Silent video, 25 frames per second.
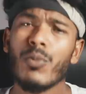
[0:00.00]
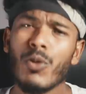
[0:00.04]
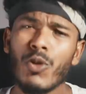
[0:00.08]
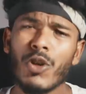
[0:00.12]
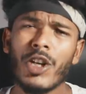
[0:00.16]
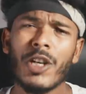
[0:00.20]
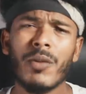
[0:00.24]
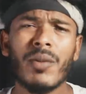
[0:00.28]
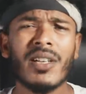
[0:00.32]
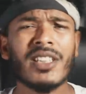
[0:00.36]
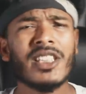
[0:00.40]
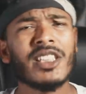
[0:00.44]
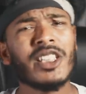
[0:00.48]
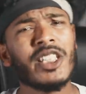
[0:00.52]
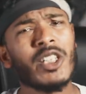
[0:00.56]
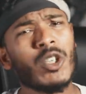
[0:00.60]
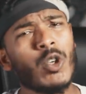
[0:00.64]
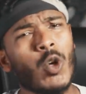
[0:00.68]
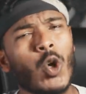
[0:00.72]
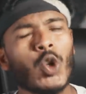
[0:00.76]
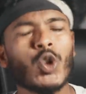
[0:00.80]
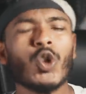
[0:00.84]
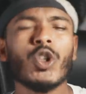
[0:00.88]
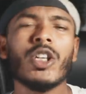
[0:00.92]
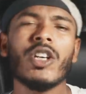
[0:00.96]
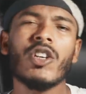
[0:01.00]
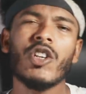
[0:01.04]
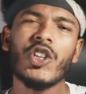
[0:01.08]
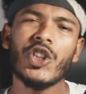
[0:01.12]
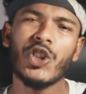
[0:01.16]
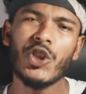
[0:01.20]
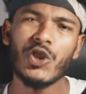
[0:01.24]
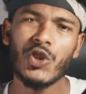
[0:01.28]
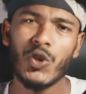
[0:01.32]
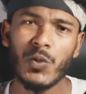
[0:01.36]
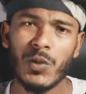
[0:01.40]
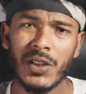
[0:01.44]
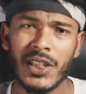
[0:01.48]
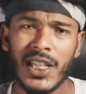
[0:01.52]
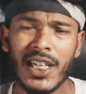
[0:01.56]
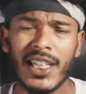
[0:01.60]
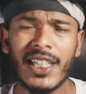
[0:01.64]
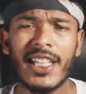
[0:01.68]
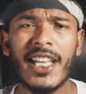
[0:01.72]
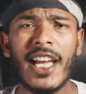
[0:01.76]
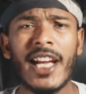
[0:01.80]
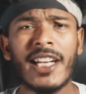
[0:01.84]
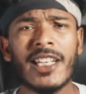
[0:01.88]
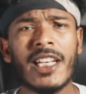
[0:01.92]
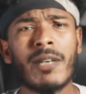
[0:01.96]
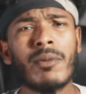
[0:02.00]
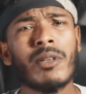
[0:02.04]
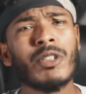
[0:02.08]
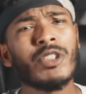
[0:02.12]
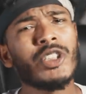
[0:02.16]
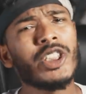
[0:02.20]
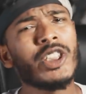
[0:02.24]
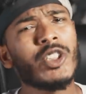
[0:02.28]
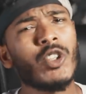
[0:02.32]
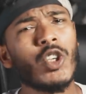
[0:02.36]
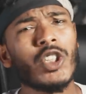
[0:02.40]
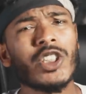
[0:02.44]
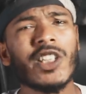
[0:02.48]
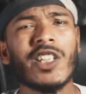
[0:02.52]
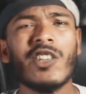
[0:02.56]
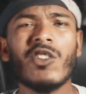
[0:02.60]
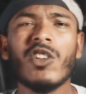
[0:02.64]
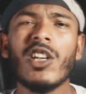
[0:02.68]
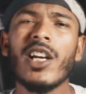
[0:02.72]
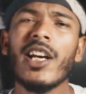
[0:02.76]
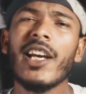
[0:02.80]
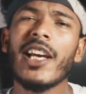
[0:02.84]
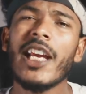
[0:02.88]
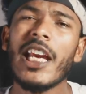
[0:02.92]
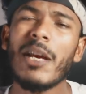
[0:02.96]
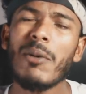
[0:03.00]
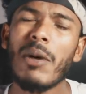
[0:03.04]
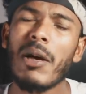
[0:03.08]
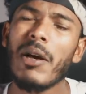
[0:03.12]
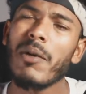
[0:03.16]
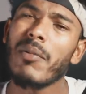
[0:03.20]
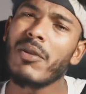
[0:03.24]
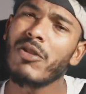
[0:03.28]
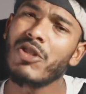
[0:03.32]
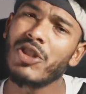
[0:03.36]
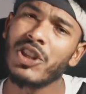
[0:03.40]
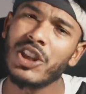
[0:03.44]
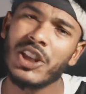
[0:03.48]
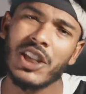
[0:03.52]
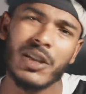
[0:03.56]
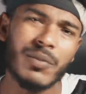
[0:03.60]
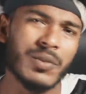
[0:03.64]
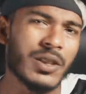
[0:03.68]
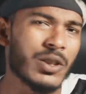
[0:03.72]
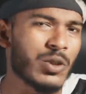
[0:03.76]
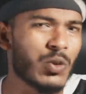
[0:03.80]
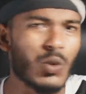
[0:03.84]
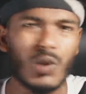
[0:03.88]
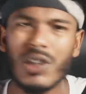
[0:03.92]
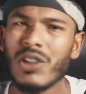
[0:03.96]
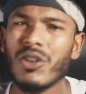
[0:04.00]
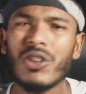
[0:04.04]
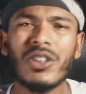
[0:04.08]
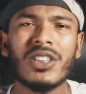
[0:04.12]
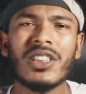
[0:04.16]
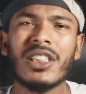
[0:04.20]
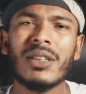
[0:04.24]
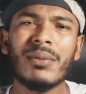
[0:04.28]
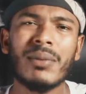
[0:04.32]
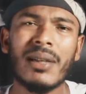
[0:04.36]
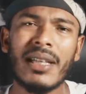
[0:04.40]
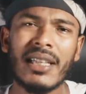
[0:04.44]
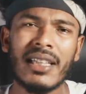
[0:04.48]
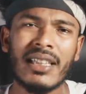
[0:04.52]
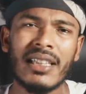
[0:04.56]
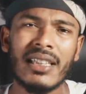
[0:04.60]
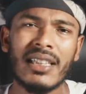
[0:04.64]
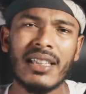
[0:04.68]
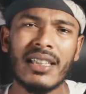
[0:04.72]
বুকের মাঝে ঠিক কতটা কষ্ট জমে থাকলে একটা মানুষ এই কথাগুলা এইভাবে মানুষের সামনে তুলে ধরতে পারে